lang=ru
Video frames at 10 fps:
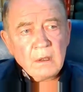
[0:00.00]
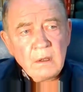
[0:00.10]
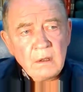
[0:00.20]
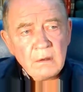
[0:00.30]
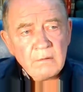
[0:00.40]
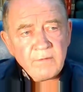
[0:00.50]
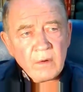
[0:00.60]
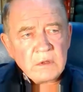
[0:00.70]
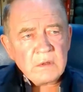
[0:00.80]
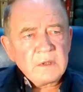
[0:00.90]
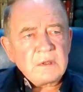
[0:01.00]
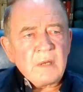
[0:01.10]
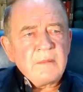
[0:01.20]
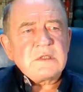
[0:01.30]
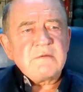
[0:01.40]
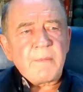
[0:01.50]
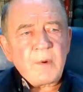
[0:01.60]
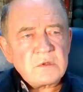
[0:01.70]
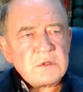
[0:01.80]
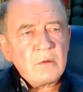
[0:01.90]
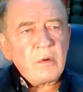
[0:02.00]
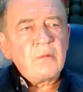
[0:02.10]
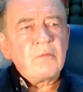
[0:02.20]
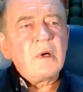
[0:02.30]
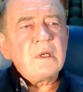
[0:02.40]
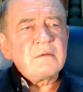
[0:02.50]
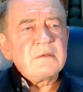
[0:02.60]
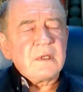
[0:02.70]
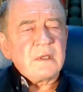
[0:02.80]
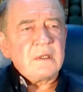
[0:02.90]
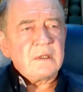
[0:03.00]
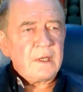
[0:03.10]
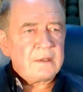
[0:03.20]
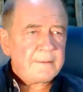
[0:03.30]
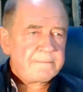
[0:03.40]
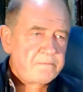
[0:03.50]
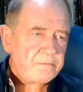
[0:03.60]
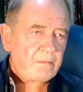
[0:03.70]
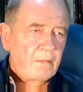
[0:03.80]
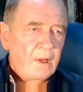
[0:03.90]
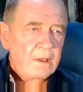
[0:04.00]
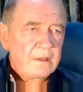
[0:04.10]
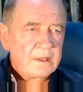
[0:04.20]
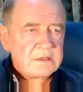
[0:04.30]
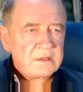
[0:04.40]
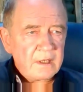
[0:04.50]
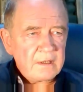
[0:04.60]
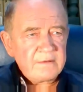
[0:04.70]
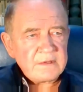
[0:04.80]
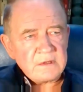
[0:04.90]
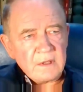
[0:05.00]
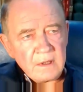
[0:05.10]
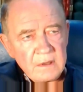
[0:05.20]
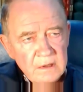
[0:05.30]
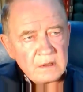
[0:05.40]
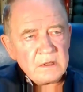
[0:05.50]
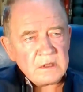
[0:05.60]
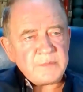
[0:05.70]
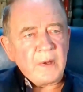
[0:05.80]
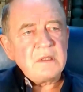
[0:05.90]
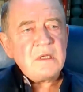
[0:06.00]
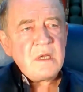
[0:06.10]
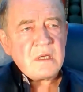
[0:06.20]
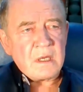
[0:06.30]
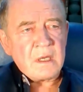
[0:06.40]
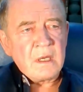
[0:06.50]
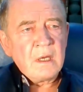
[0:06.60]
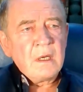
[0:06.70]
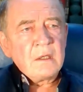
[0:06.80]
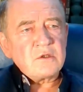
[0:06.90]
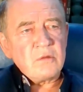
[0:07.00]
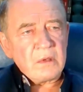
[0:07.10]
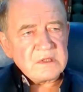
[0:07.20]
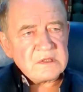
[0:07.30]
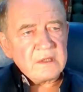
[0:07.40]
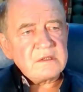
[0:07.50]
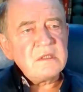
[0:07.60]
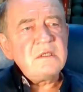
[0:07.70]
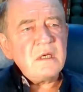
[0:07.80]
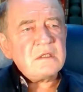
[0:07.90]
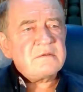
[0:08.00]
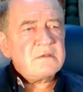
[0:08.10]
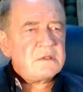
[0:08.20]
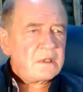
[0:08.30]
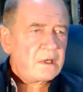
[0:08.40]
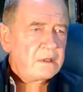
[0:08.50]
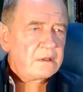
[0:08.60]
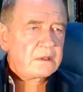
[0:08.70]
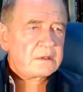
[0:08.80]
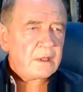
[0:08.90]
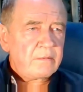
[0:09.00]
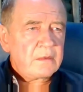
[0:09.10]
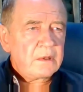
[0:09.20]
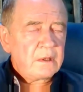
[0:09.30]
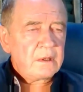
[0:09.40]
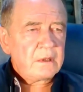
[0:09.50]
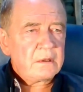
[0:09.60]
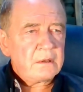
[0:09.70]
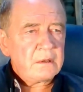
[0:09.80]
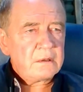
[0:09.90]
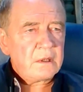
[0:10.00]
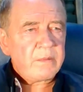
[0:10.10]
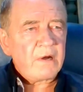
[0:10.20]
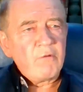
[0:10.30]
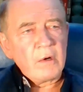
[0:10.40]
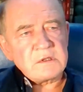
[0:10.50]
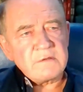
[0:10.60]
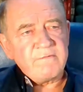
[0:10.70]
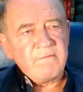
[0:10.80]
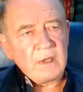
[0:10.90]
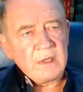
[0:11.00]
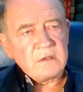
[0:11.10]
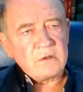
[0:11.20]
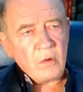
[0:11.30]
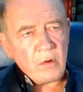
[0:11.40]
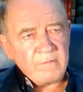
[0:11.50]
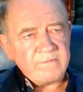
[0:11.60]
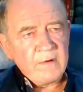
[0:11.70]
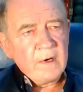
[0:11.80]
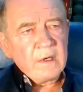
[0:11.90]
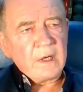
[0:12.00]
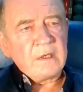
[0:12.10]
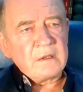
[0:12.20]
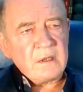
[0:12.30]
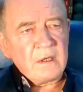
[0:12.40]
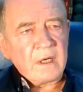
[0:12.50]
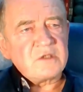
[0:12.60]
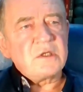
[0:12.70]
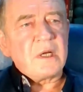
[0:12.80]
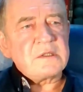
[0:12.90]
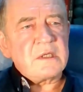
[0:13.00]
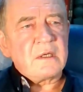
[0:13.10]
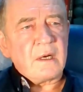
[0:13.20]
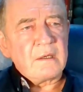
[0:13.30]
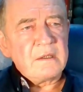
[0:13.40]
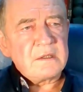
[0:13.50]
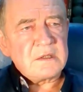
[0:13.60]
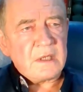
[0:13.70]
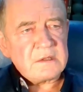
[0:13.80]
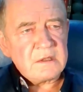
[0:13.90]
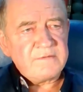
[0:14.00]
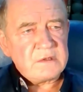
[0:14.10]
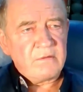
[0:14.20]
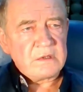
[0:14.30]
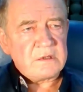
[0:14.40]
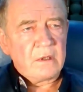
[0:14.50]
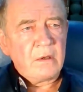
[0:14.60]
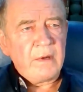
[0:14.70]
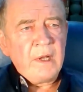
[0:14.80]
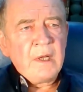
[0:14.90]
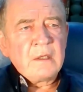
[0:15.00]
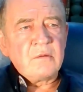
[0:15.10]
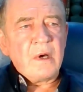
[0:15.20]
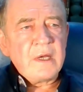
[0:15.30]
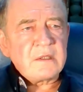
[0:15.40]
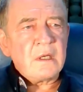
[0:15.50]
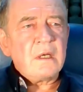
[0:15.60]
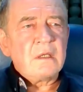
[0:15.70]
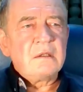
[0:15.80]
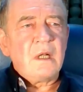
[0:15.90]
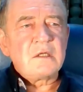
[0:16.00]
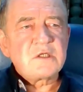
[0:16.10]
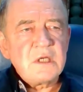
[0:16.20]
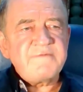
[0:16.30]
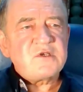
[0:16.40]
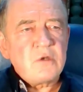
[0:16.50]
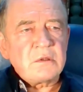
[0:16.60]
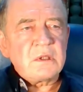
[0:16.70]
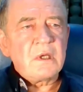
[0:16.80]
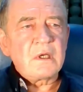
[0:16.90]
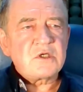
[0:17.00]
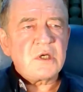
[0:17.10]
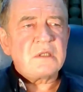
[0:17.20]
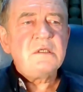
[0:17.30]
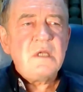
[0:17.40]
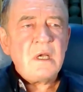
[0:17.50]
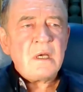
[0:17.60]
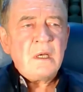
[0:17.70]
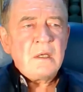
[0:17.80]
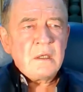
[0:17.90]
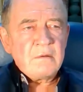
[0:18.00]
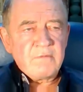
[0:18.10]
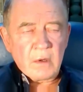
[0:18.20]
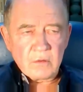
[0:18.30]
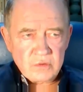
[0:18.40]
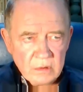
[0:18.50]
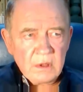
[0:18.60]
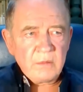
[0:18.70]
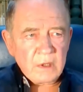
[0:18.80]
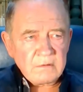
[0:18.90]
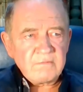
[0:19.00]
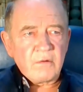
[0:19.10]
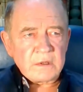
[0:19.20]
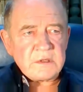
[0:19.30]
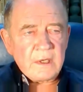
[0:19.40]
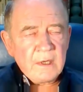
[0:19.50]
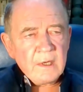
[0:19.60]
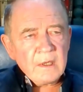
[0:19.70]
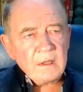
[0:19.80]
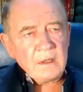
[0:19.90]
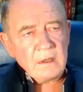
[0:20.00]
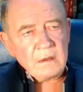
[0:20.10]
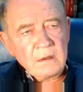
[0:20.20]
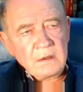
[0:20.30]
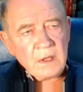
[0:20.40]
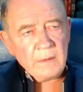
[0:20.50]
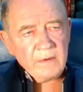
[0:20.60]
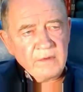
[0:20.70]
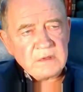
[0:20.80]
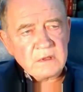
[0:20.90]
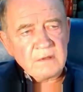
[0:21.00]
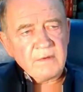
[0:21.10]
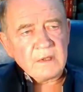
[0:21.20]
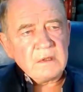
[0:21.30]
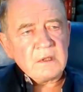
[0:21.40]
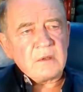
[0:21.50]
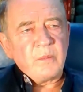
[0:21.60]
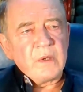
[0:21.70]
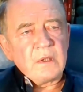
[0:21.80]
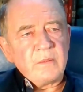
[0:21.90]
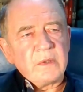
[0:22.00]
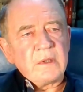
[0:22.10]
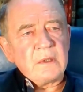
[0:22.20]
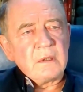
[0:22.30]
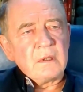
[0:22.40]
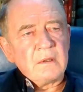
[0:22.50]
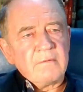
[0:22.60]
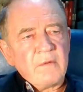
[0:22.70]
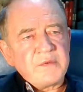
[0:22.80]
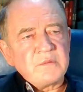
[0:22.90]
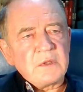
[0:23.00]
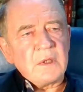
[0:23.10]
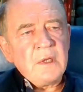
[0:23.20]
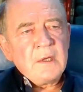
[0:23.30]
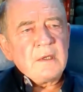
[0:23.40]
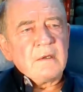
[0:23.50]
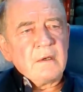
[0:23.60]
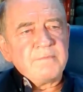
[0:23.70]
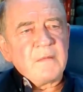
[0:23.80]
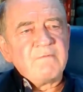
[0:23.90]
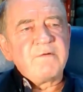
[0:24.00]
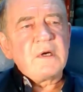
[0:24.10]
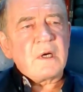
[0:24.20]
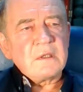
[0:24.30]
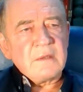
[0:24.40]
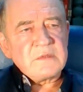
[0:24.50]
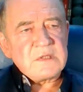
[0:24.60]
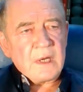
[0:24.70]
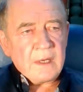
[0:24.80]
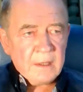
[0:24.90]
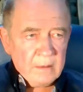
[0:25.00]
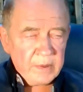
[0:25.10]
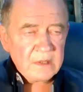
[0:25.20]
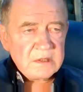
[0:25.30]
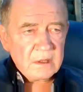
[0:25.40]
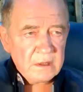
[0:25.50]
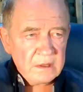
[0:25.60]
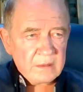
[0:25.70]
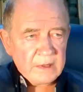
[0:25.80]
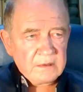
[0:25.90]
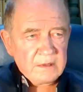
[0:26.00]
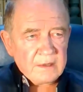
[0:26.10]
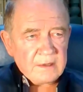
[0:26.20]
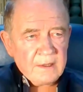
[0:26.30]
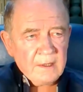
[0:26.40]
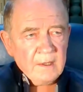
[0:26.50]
И угу. вроде бы там эти вопросы урегулированы, и надо настаивать на их исполнении. Что касается действий тех или иных там э, добровольцев, волонтеров, каких-то гражданских организаций и всего остального, но это должны все-таки решать не вооруженные миротворцы. И требовать этого от них было бы, э, в общем-то, э, выходом за пределы их мандата.